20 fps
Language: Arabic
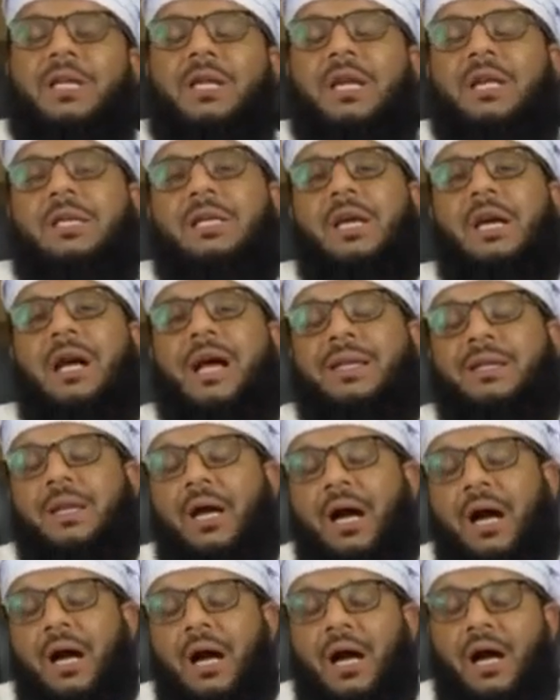التي
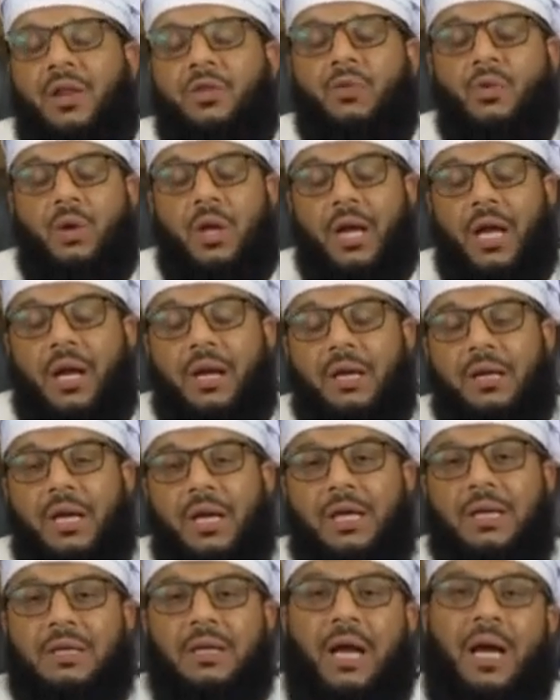قطعها ذو
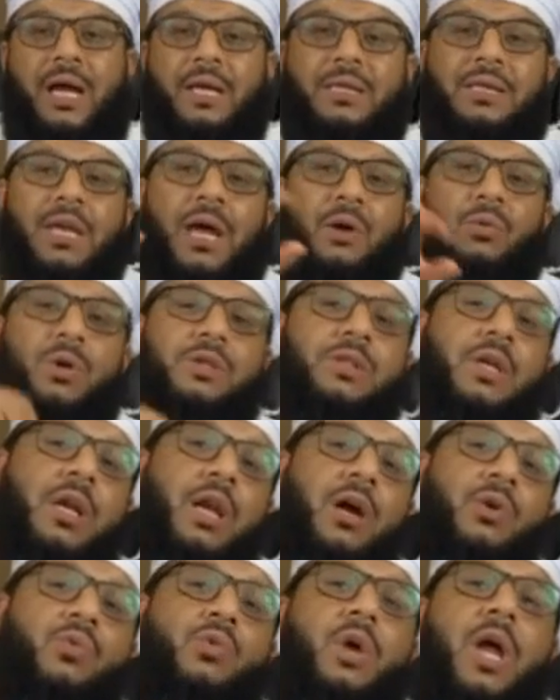القرنين حتى
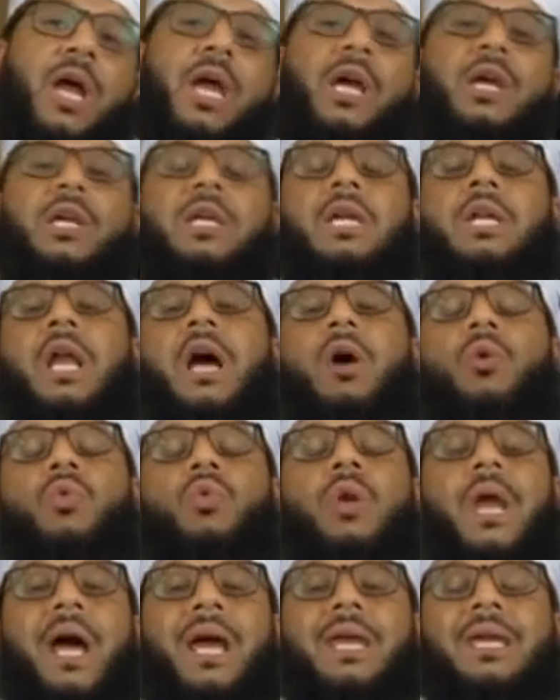وصل إلى
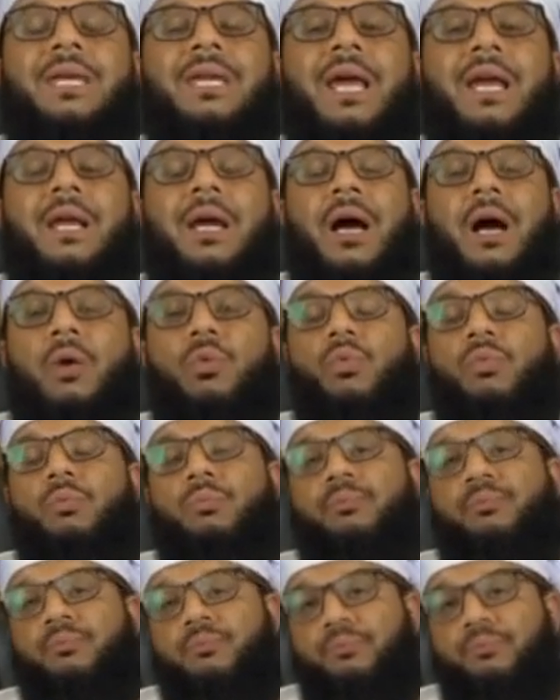أولئك القوم